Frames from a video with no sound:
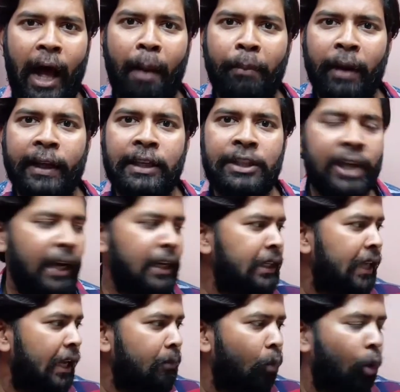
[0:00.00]
আমরা কি জানি
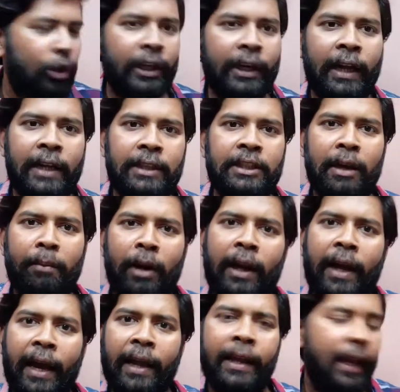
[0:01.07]
এই মদের কাছে আমরা
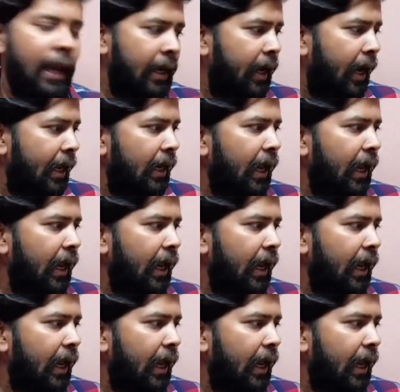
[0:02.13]
গায়ে গায়ে